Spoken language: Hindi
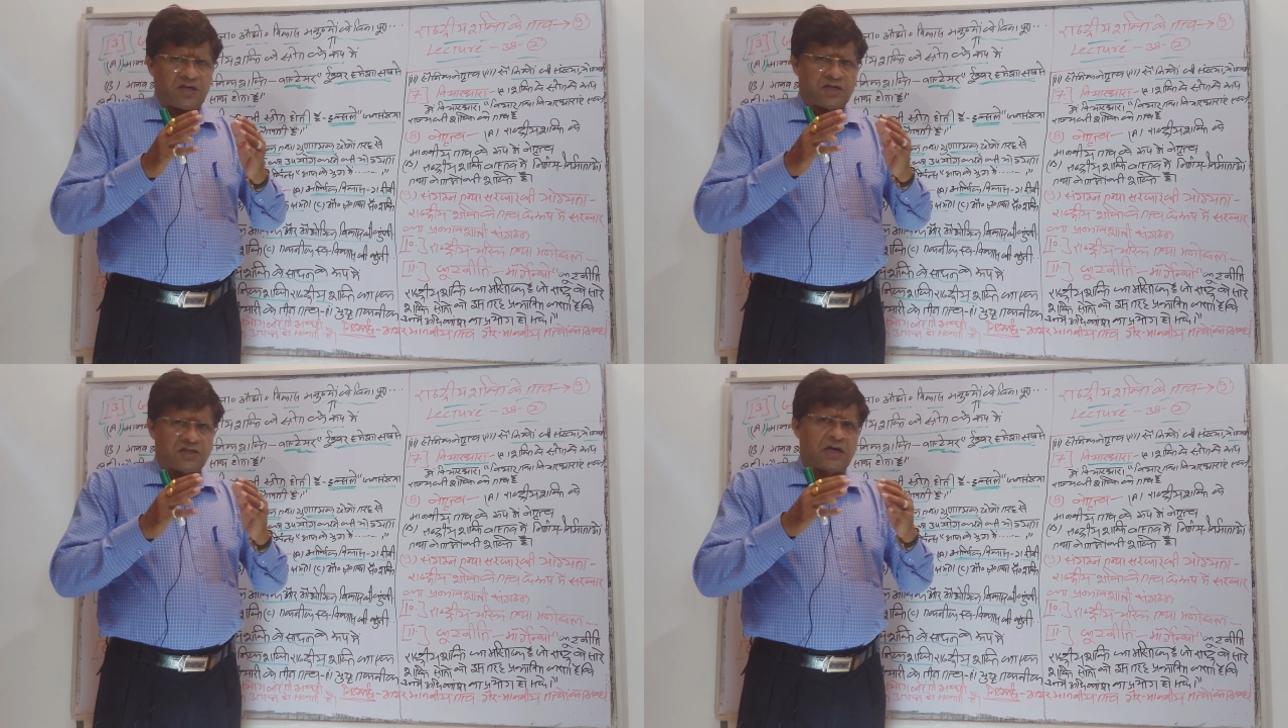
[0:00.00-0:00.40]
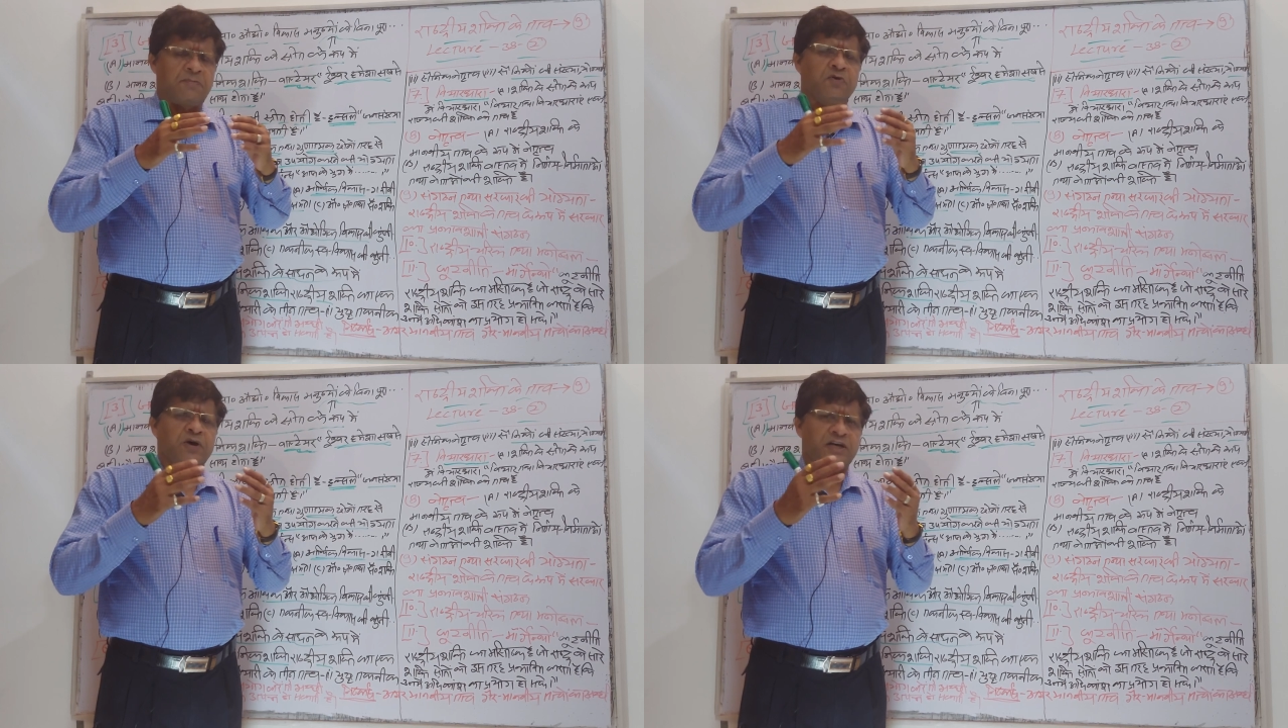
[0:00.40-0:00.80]

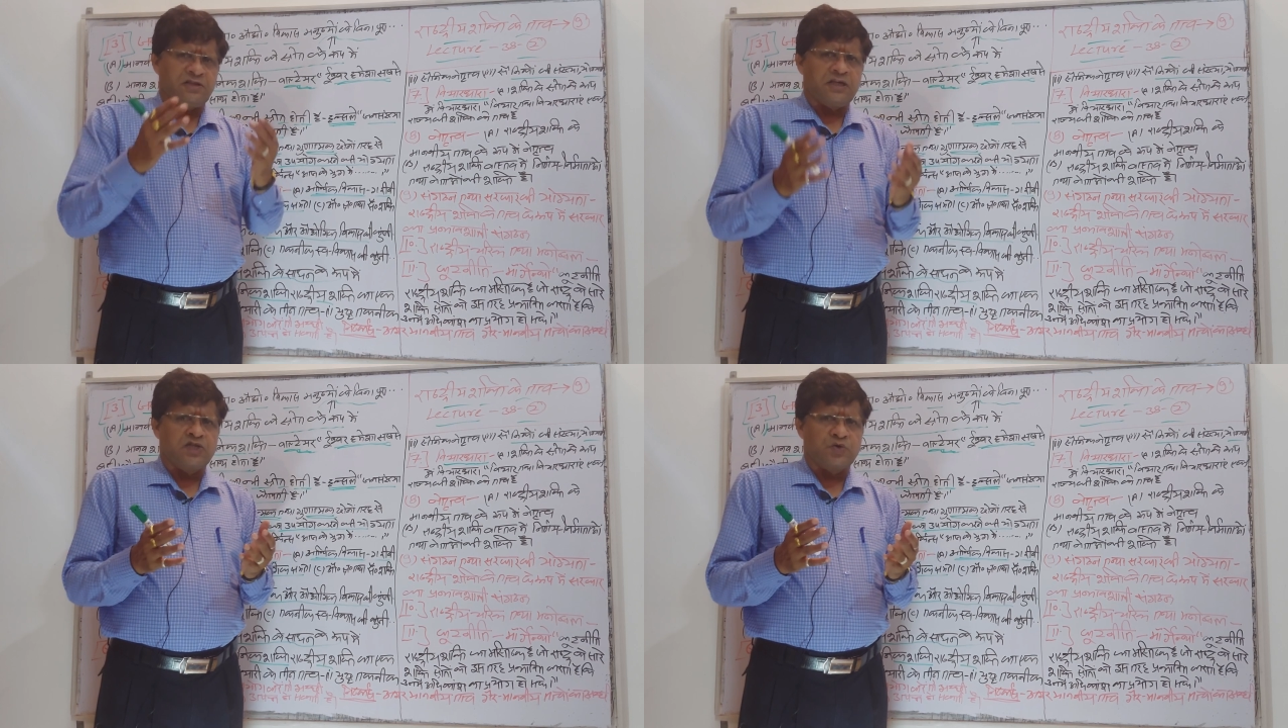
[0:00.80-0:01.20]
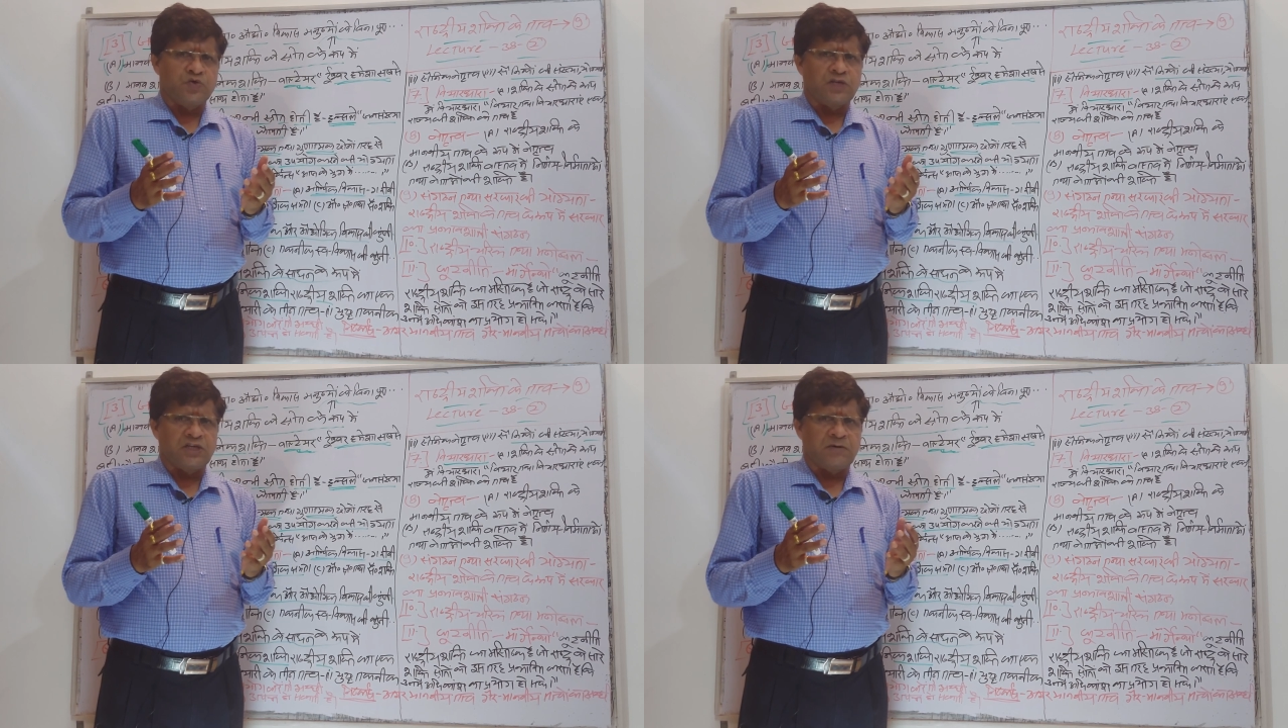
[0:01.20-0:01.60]
साम्यवादी देशों
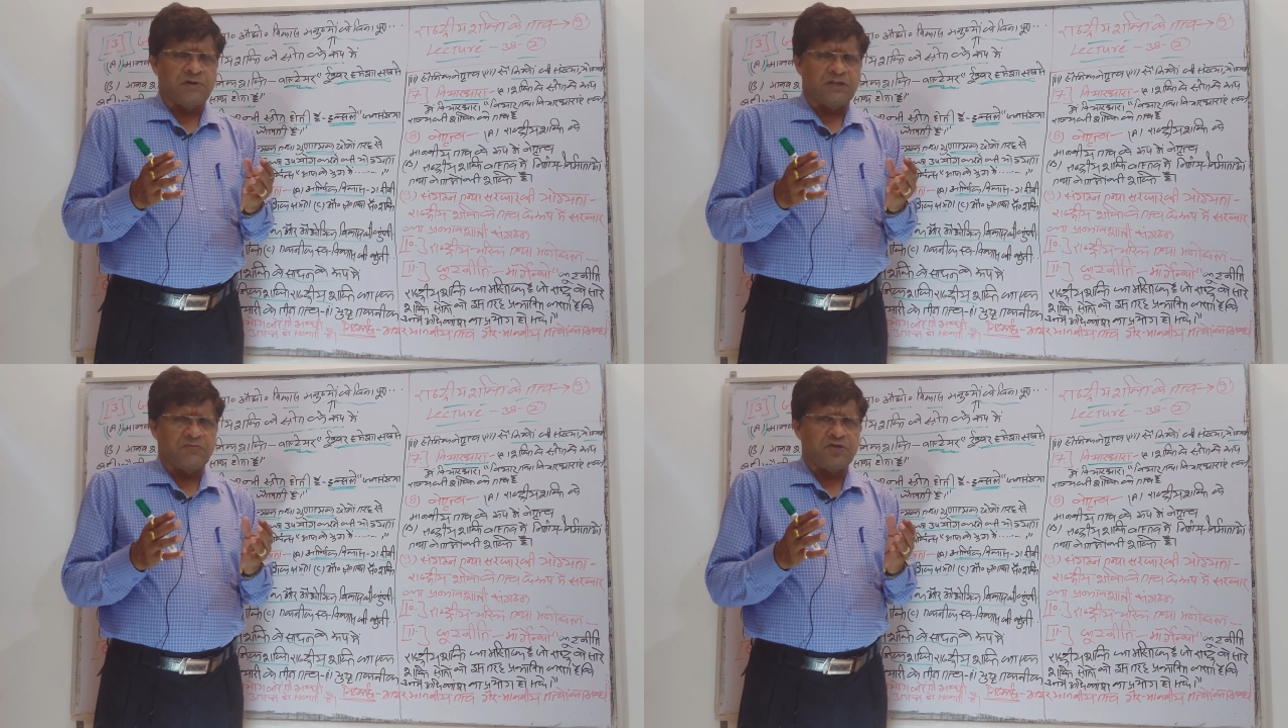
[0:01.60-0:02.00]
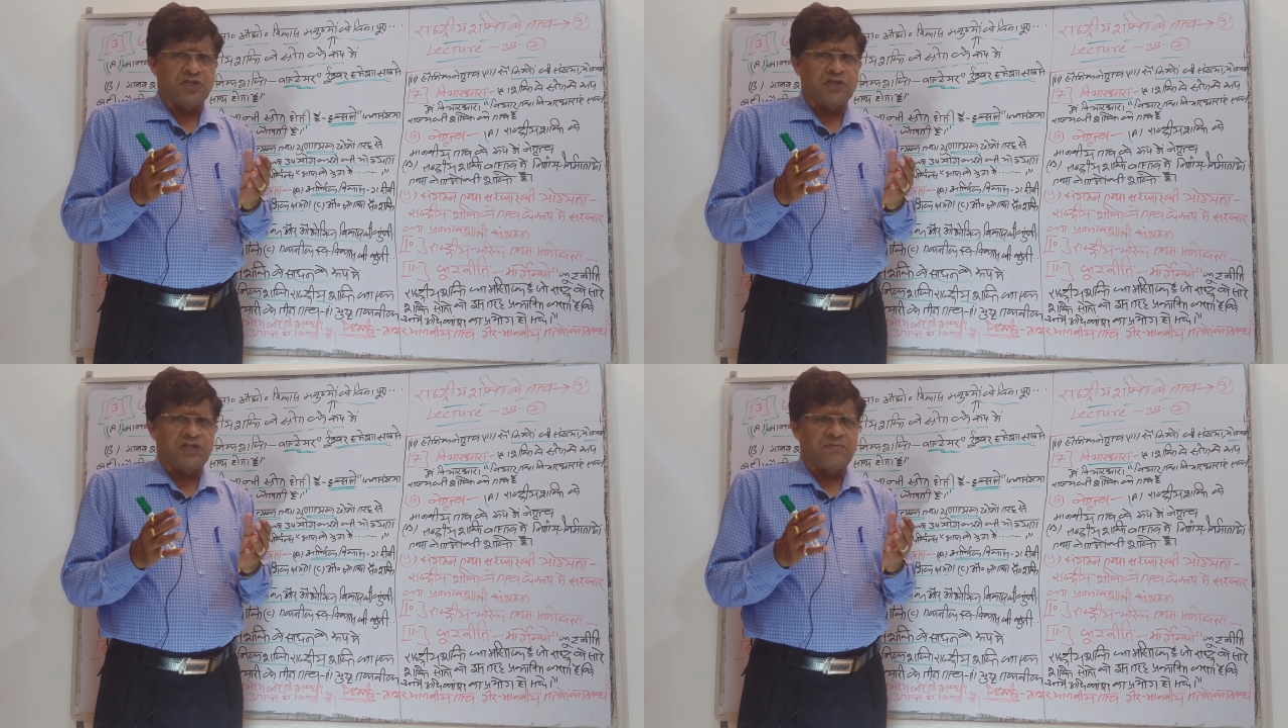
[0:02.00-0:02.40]
से लिए मतलब
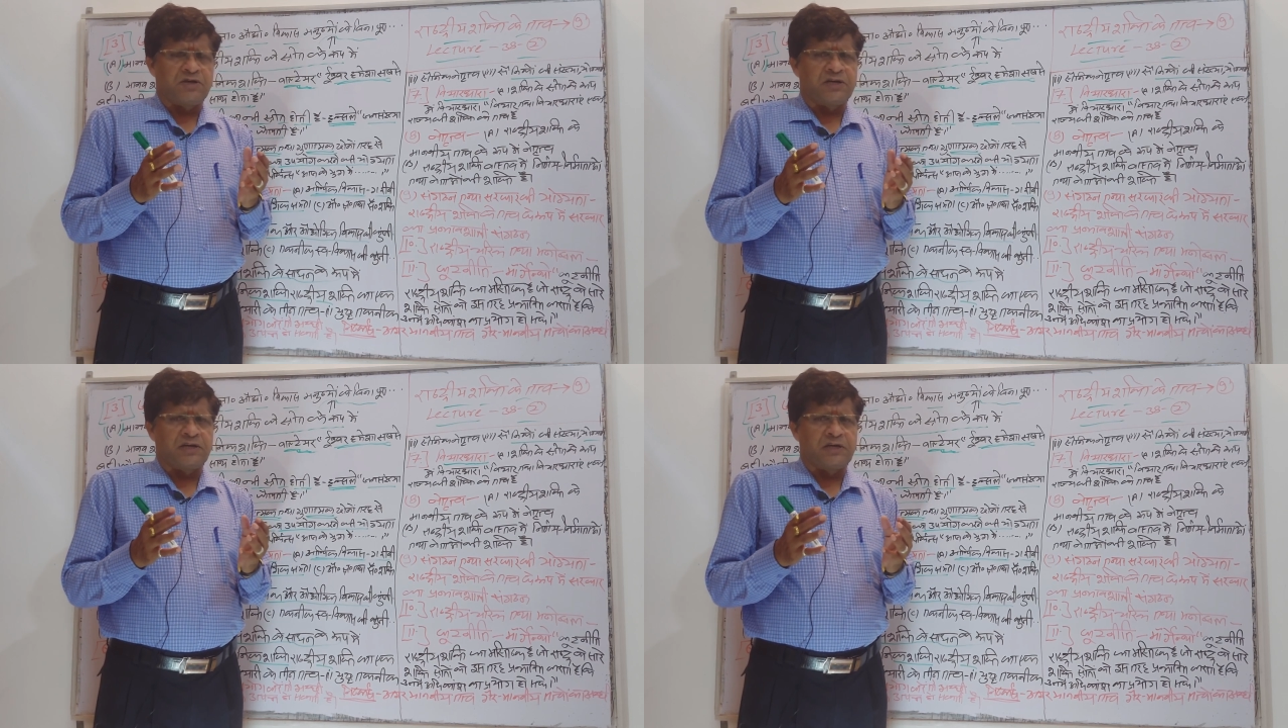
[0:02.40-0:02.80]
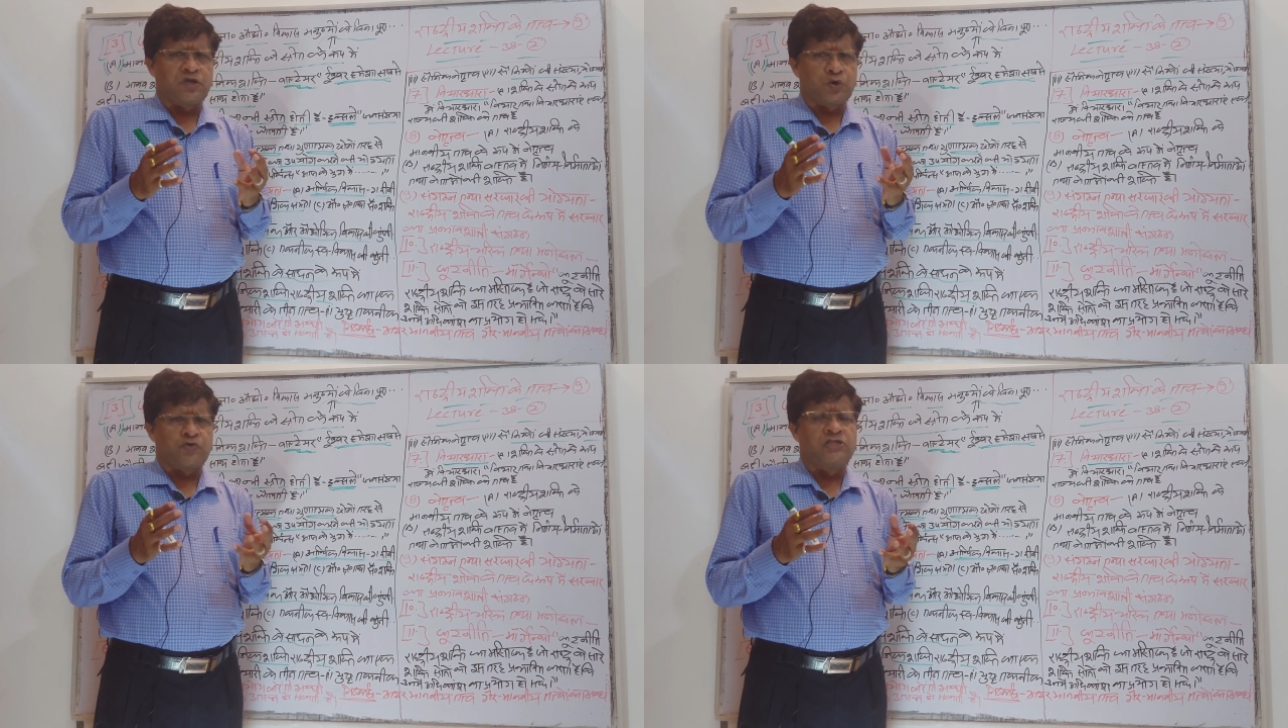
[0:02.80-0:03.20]
विशेषकर हम ये कहेंगे कि
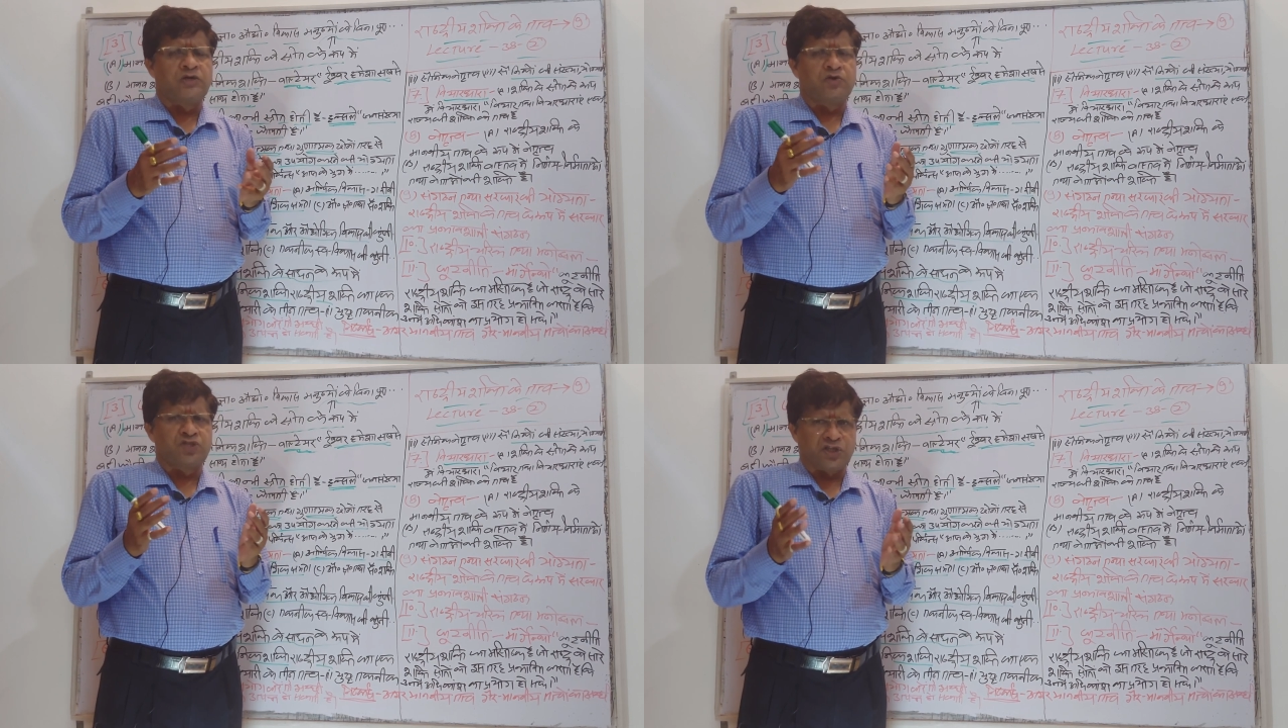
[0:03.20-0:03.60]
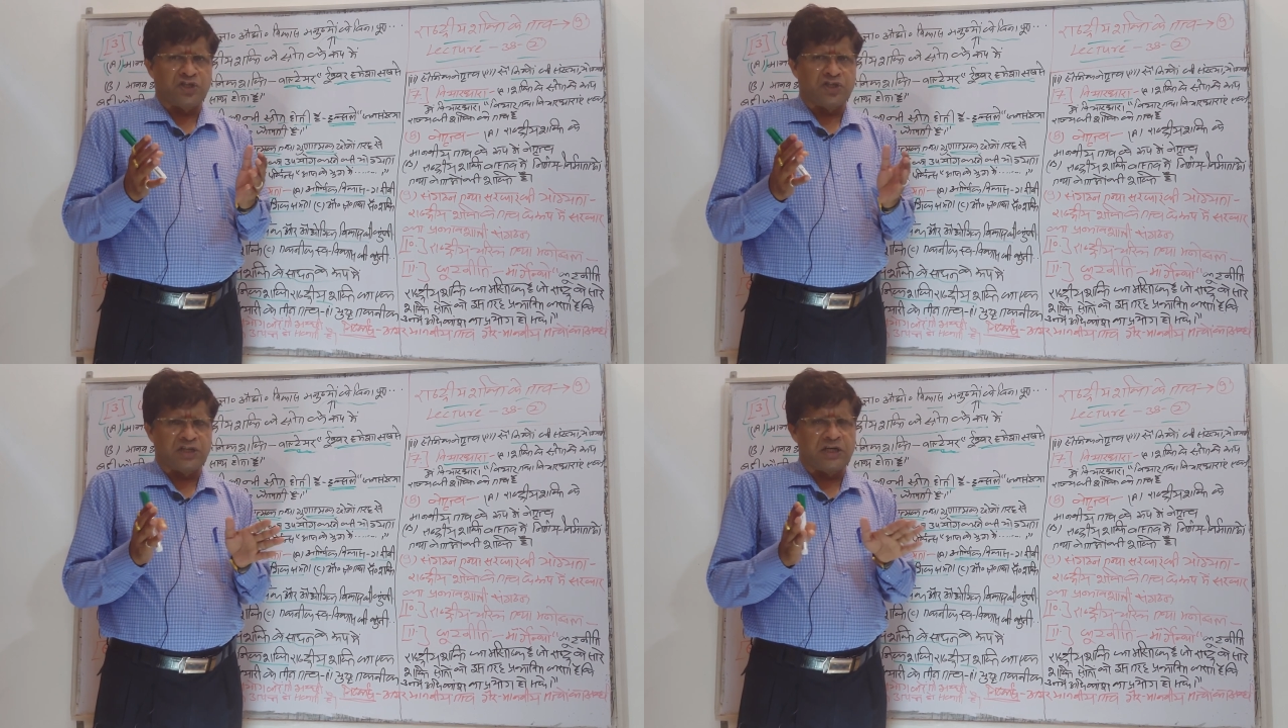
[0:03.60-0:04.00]
सोवियत संघ और चीन
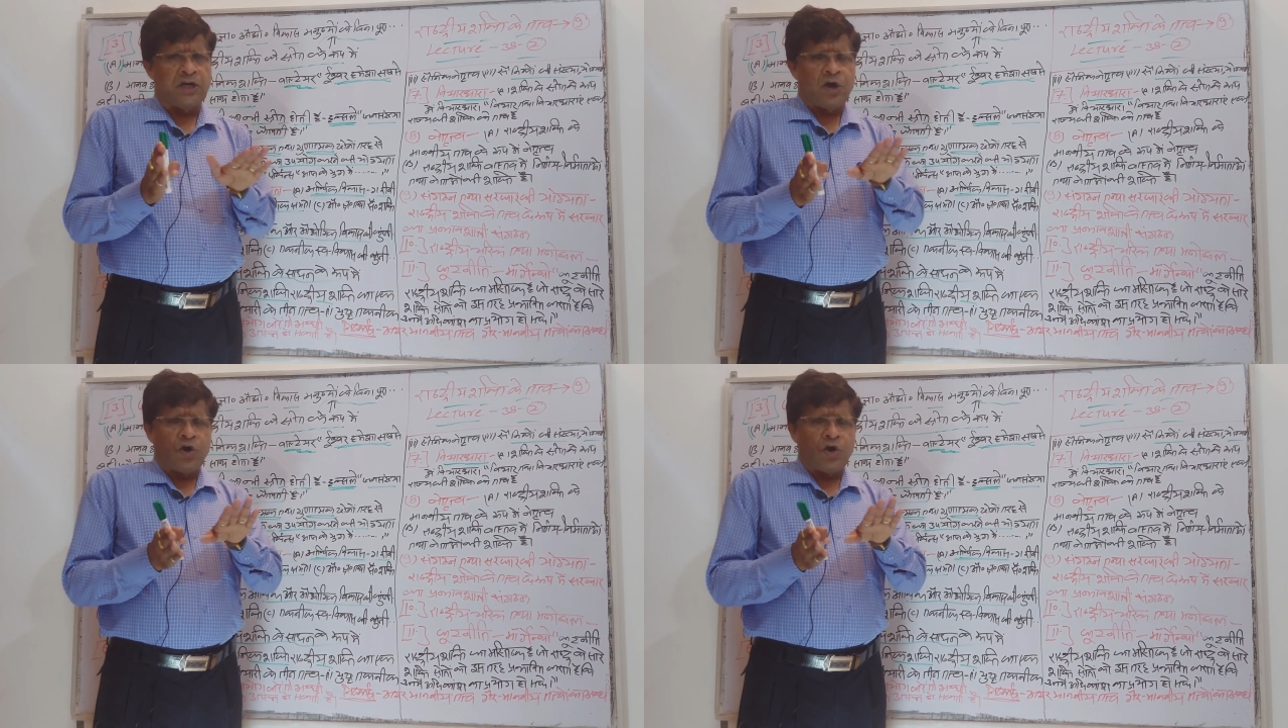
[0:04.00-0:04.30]
से लिए